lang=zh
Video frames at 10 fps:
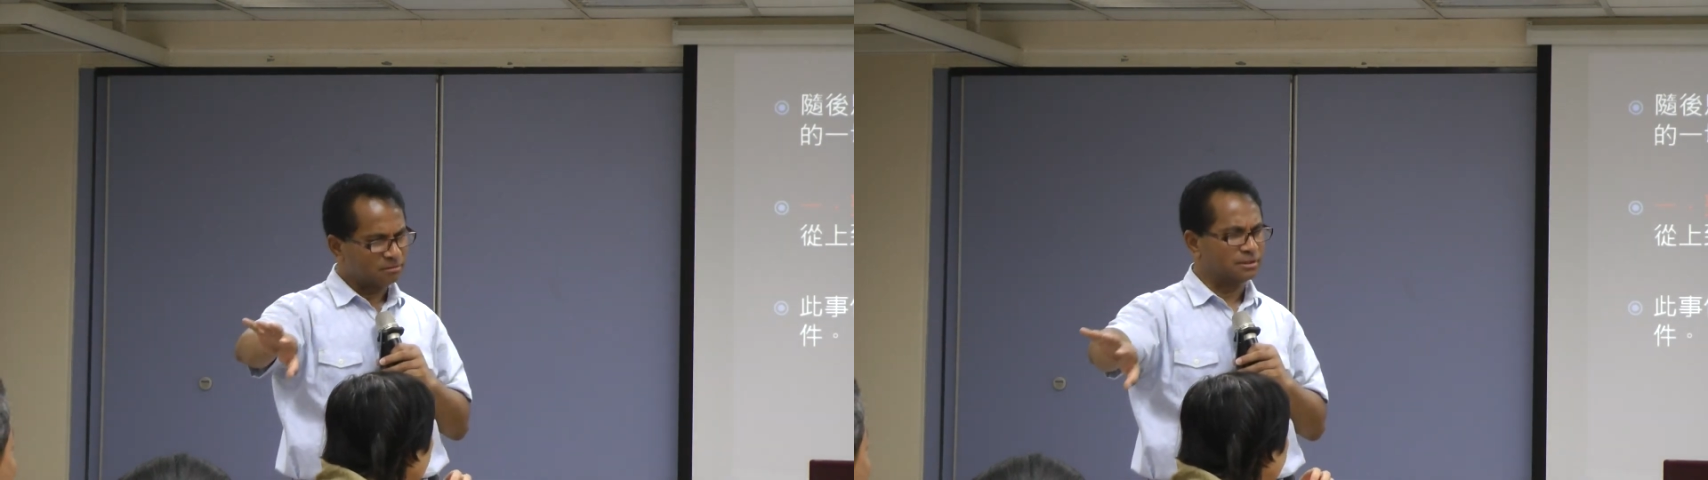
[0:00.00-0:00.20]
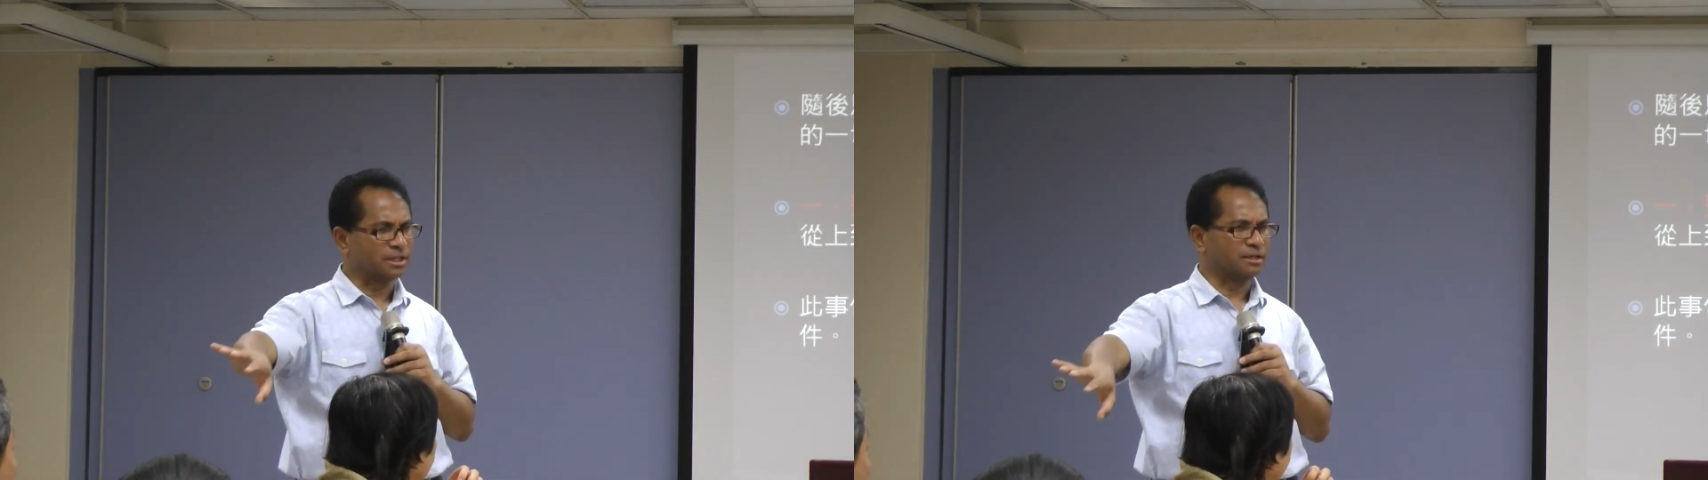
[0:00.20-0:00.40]

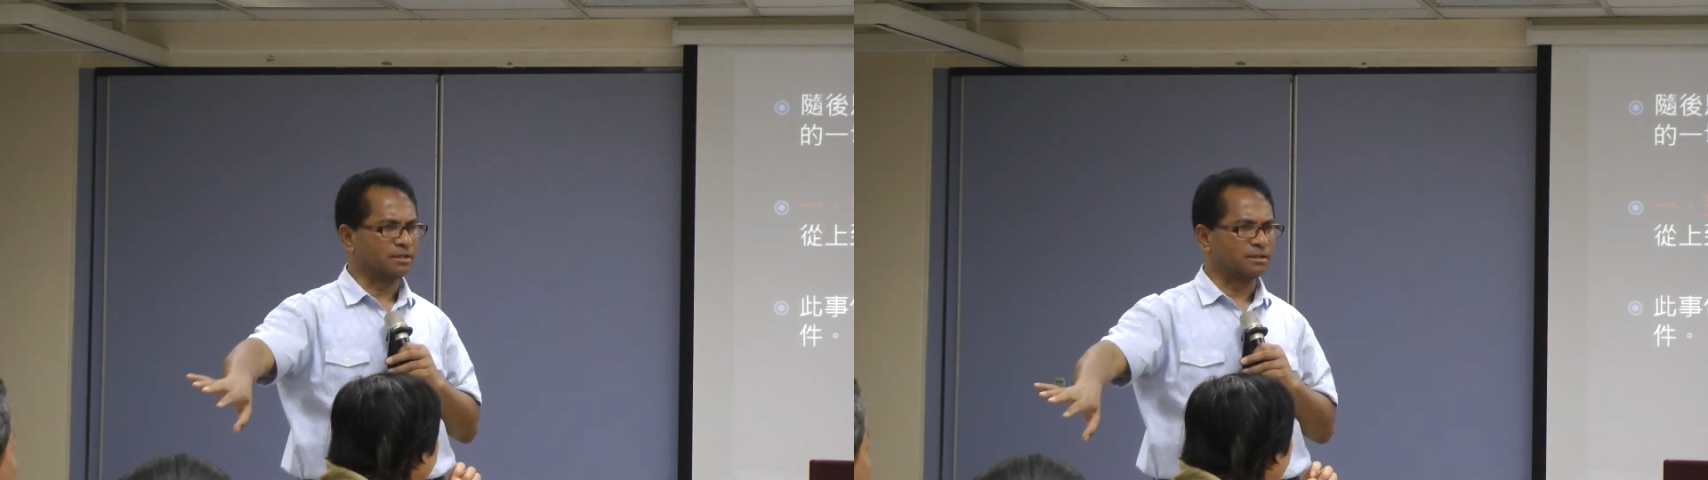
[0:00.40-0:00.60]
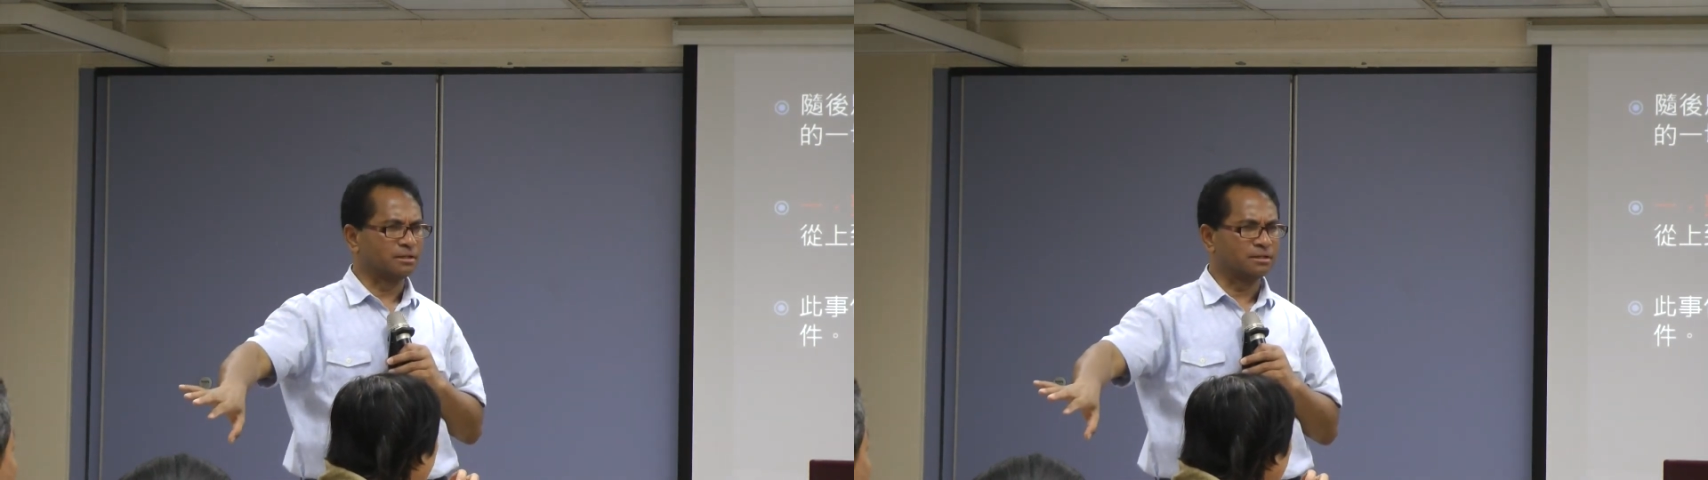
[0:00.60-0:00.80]
那
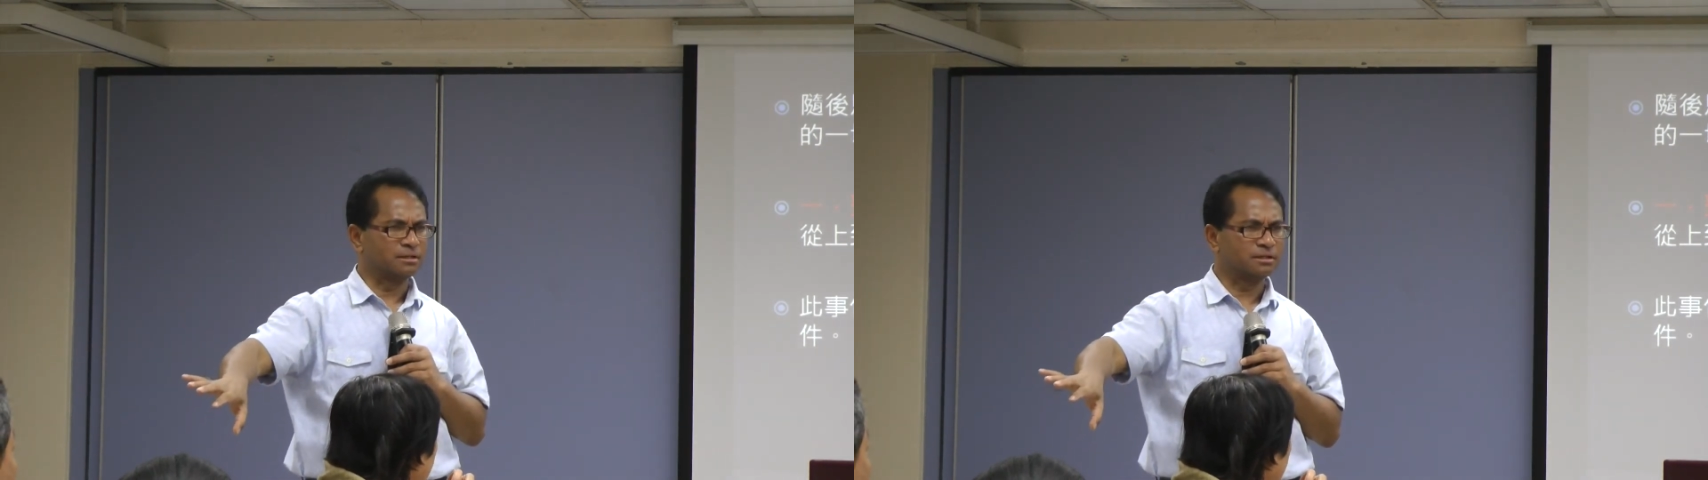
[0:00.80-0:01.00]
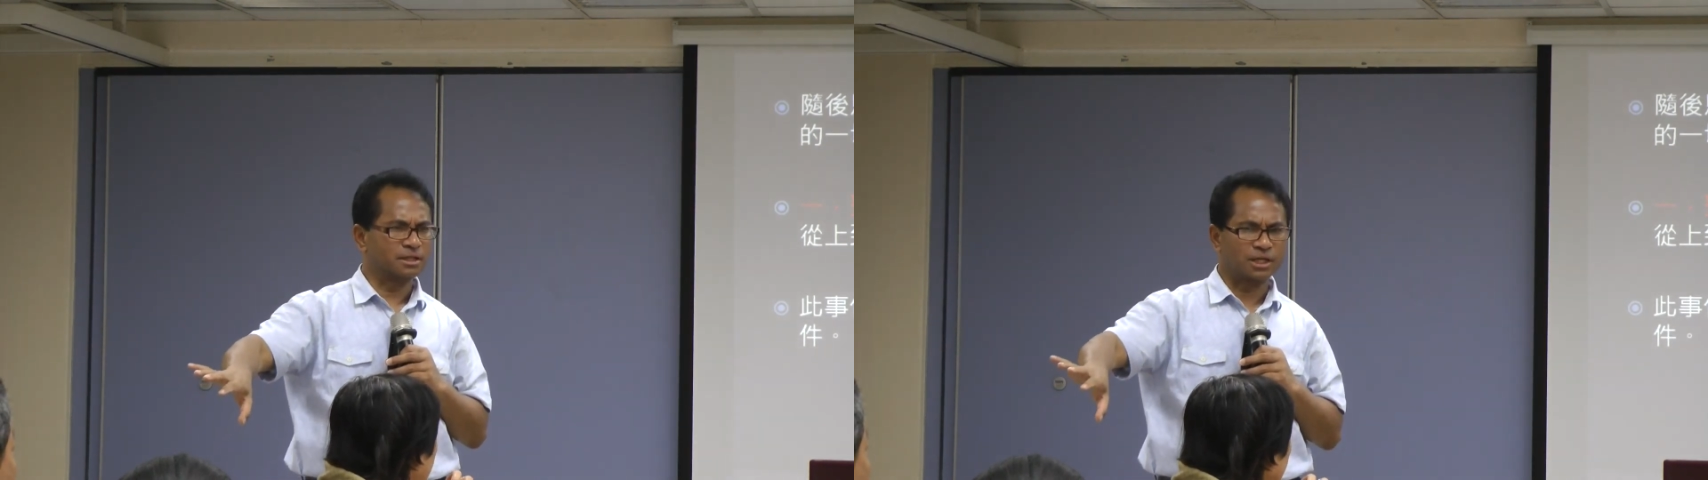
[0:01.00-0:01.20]
个
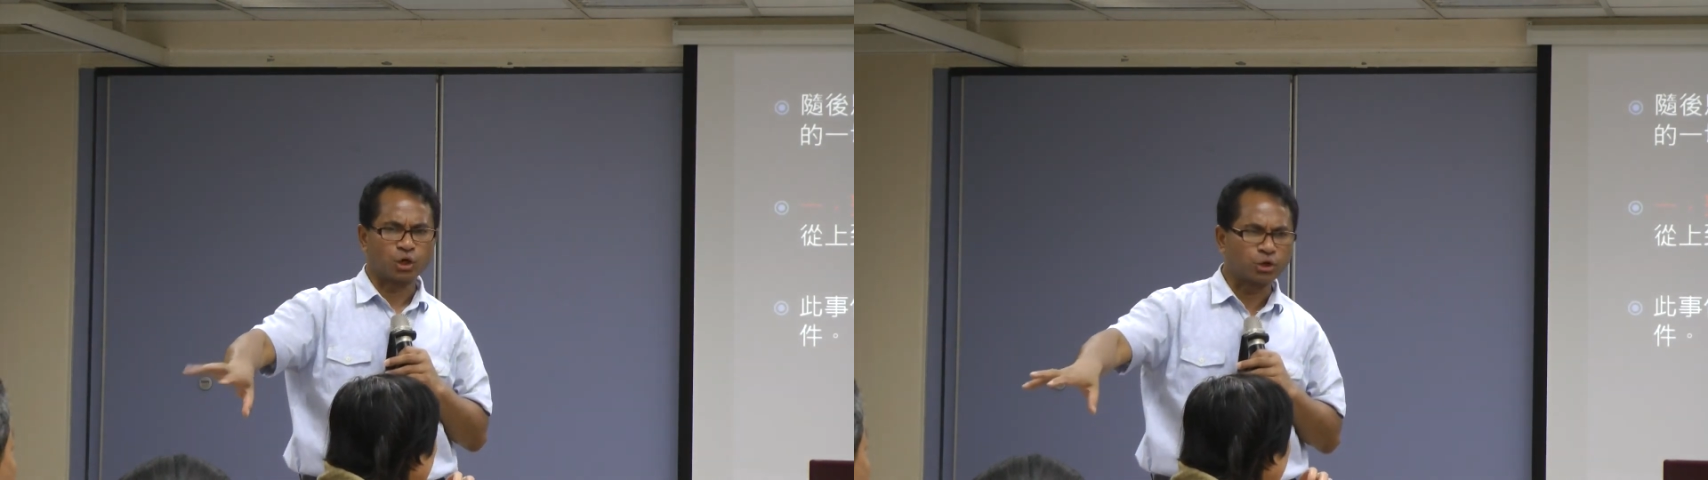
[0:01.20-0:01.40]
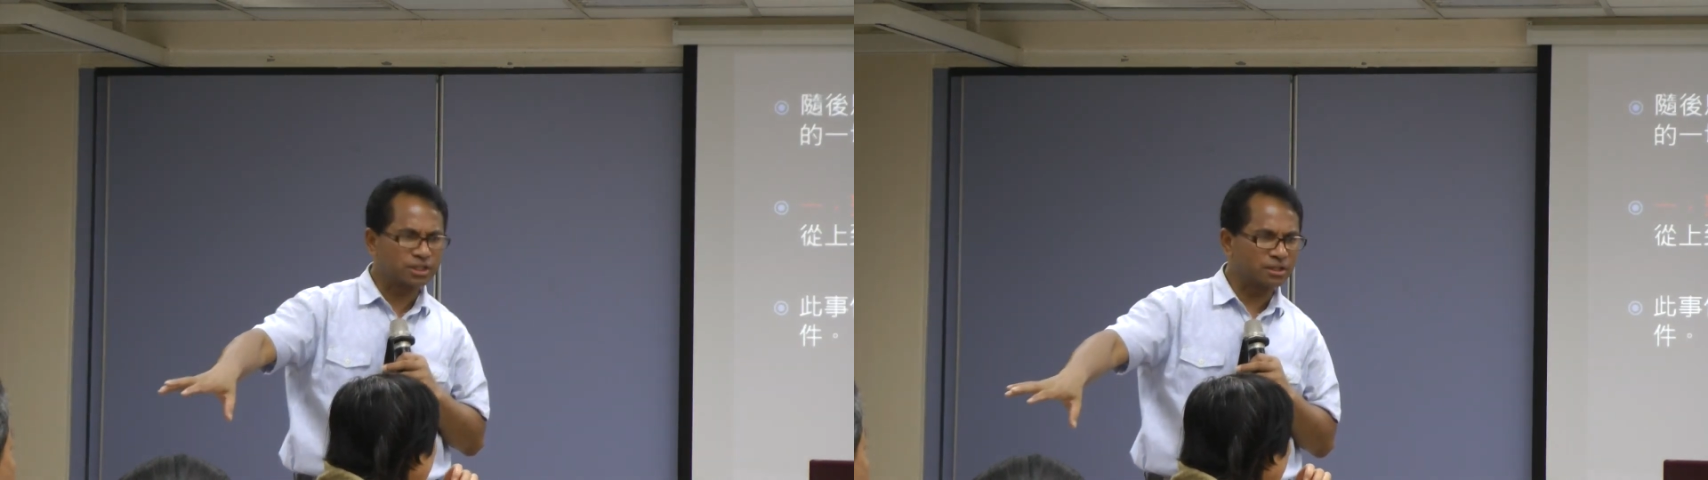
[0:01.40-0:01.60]
那个
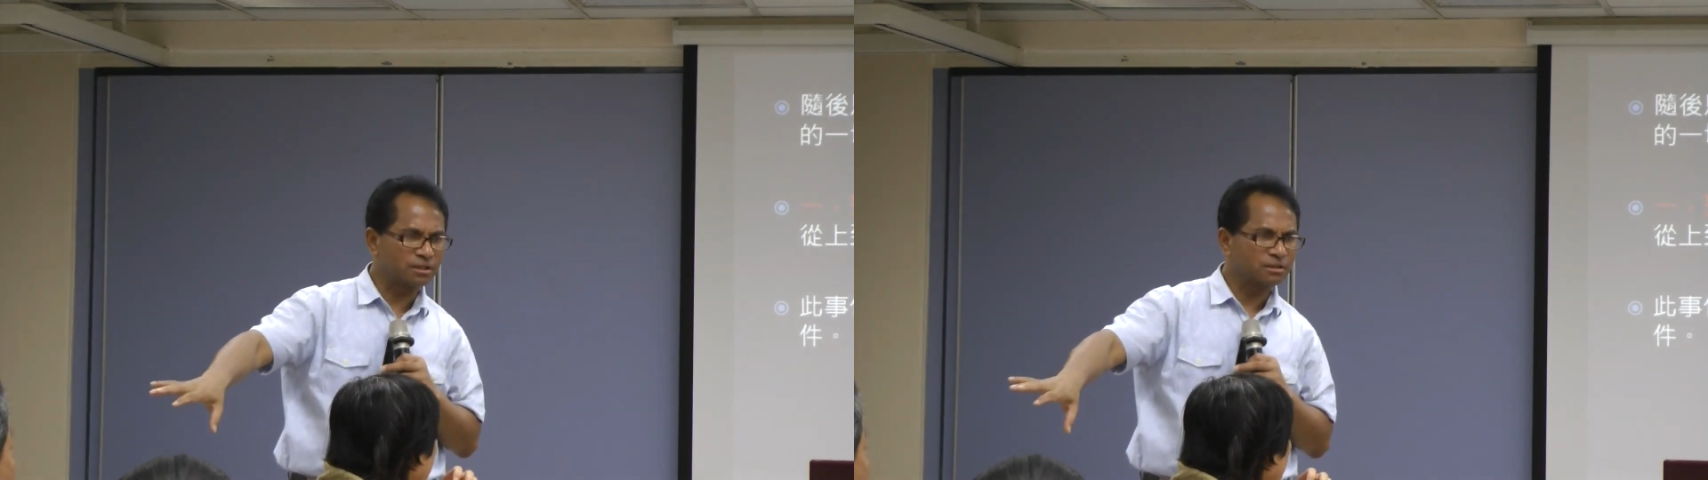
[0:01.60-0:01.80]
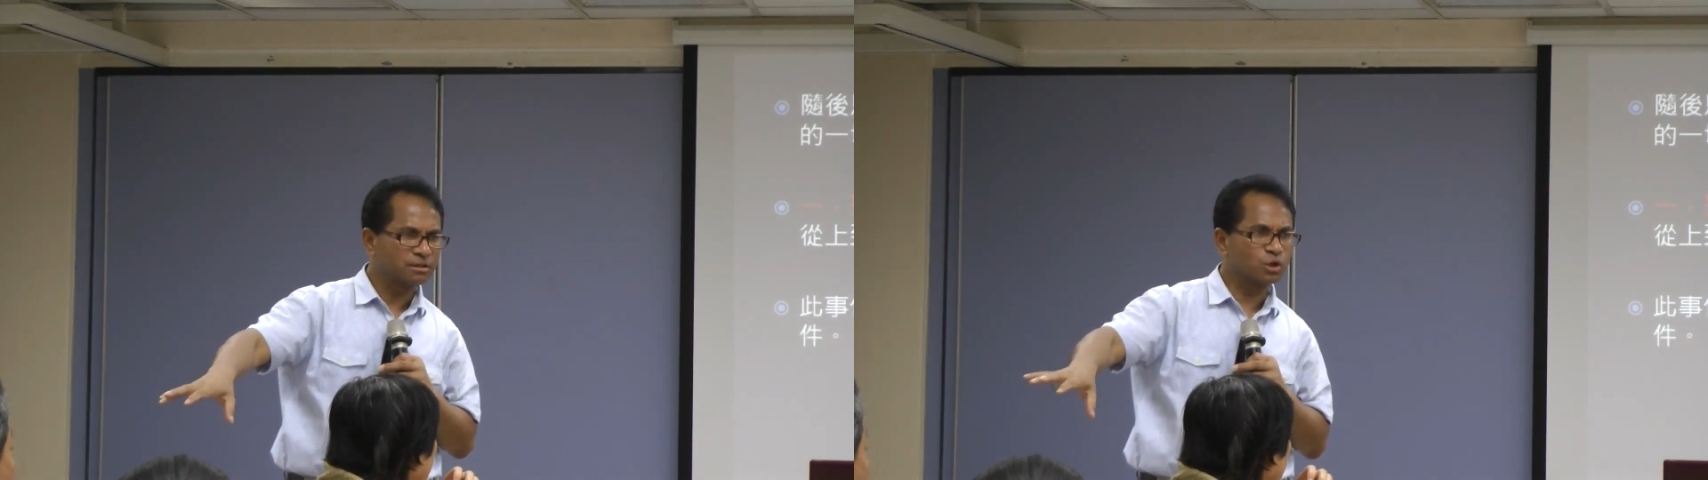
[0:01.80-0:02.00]
空地